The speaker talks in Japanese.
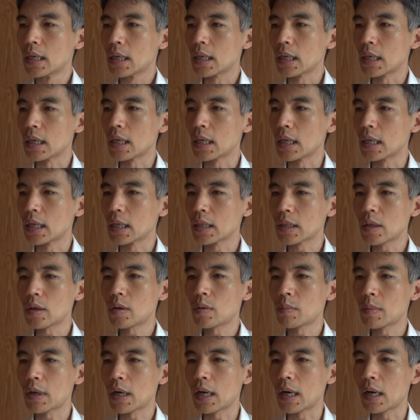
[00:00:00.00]
えー、
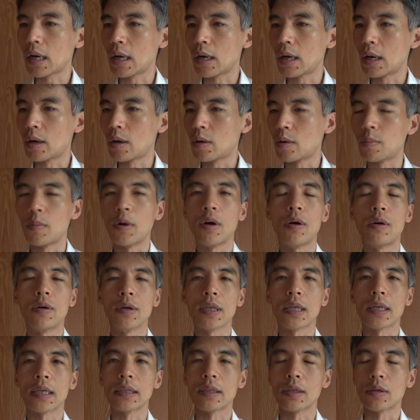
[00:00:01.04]
と、まあ、ほぼ
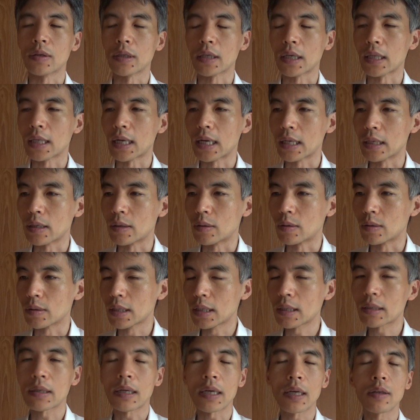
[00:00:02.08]
同じような内容
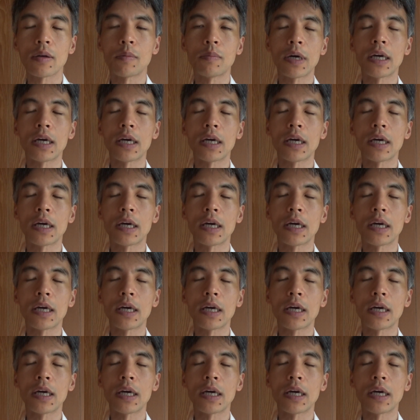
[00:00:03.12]
ですけど、